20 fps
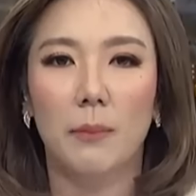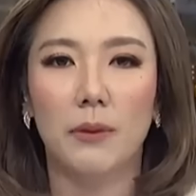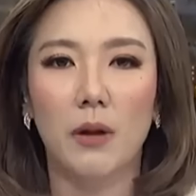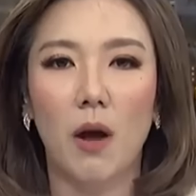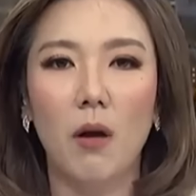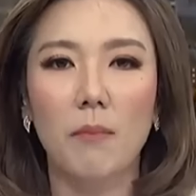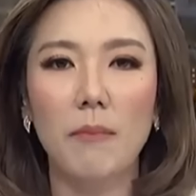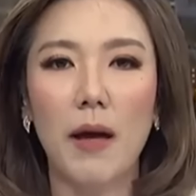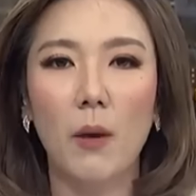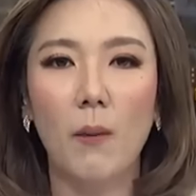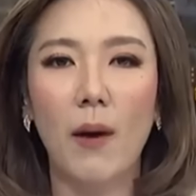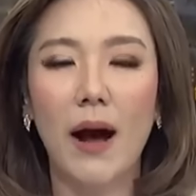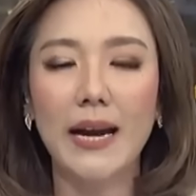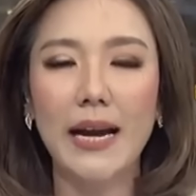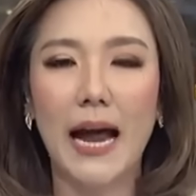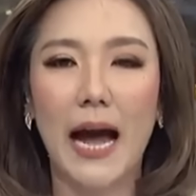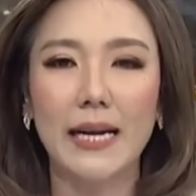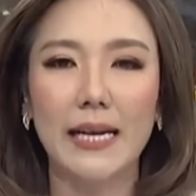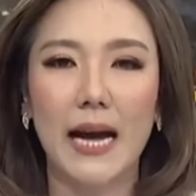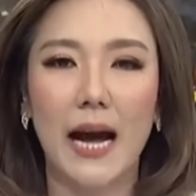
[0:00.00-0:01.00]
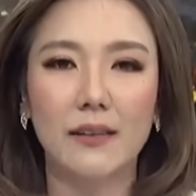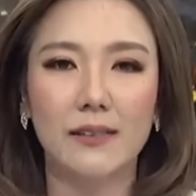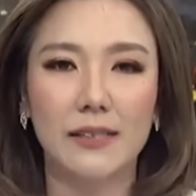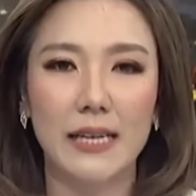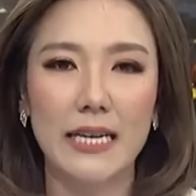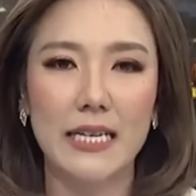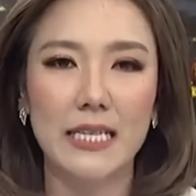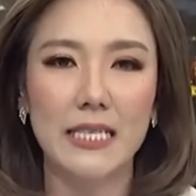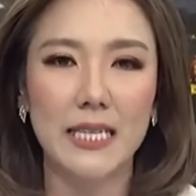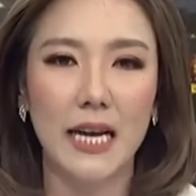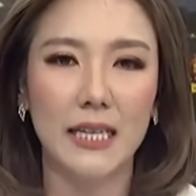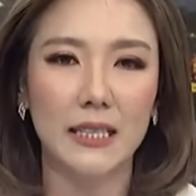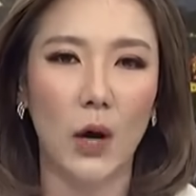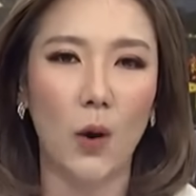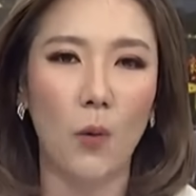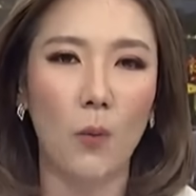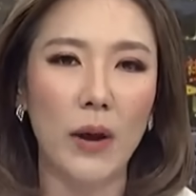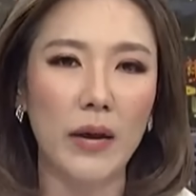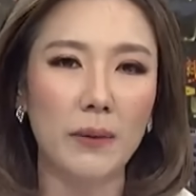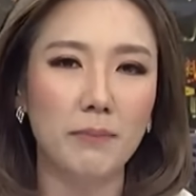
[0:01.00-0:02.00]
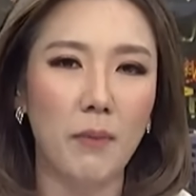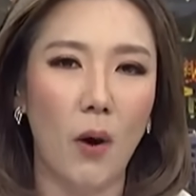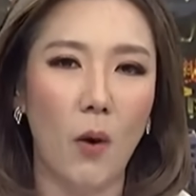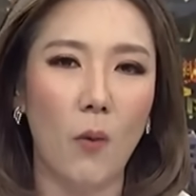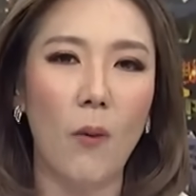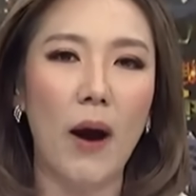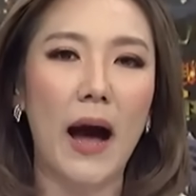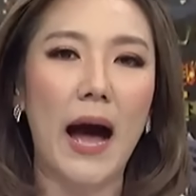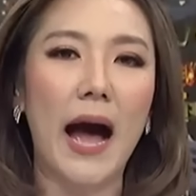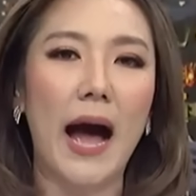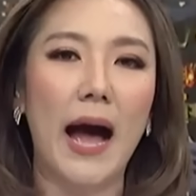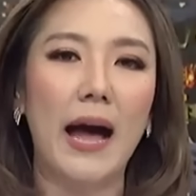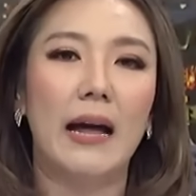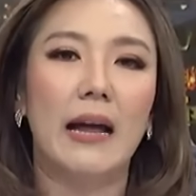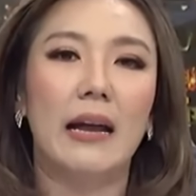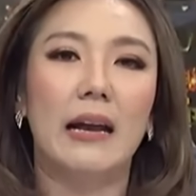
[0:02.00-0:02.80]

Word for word: เพราะแม้ว่านายทักษิณจะทวิตบอกว่า